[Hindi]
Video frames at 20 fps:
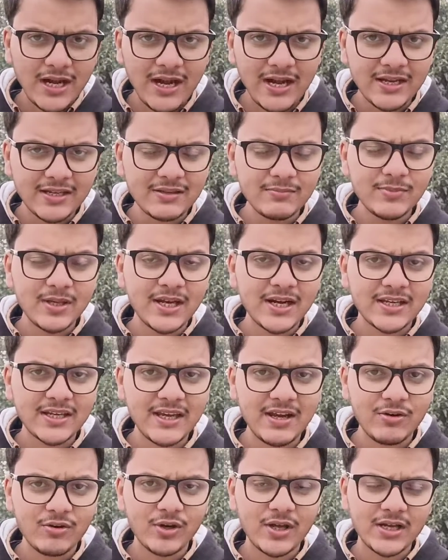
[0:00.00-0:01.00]
कहा कि मेरा
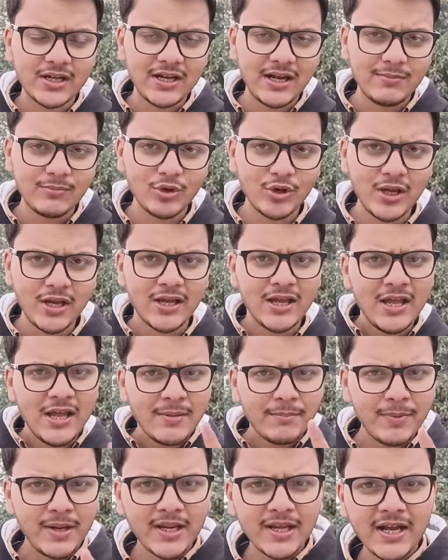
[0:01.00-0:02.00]
क्या हो रहा है काम हो रहा है
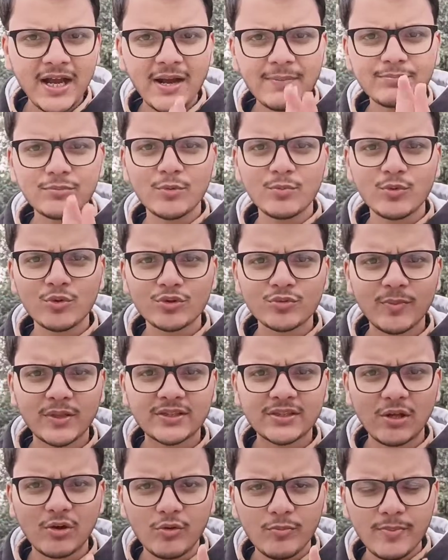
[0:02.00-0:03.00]
मैंने कहा अब तुम कुछ
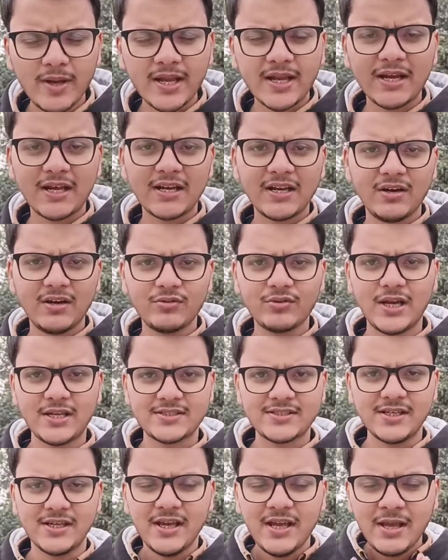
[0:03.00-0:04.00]
मत करो मैं कर रहा हूँ
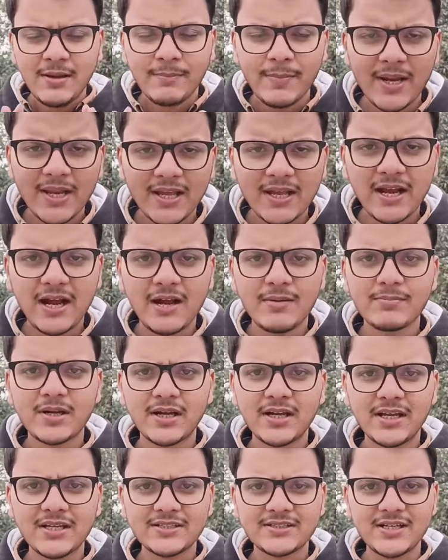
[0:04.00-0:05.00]
यहाँ से मैंने काम
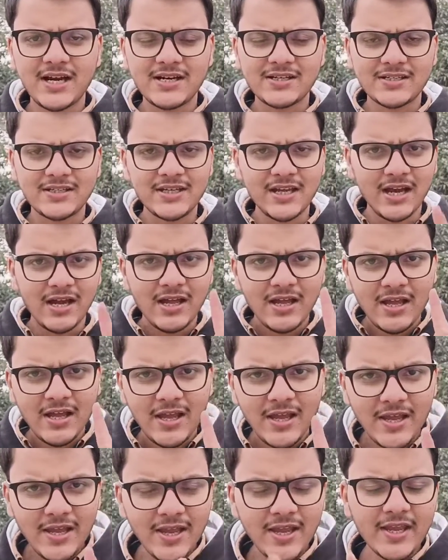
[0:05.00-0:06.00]
करना स्टार्ट किया
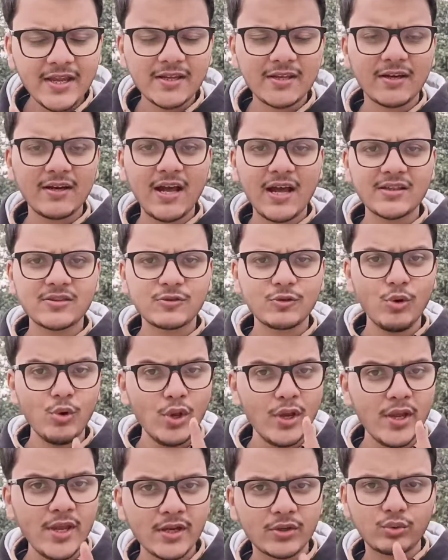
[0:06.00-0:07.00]
एक रात
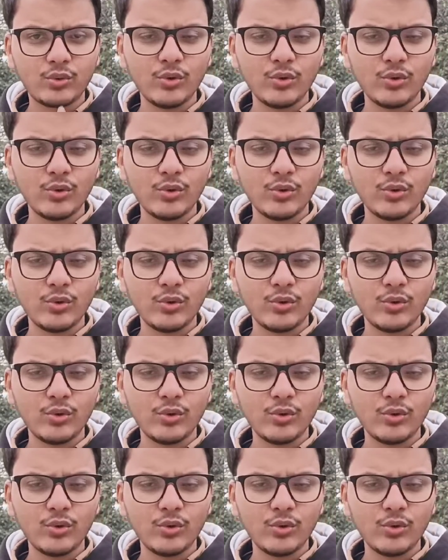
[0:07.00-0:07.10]
को एक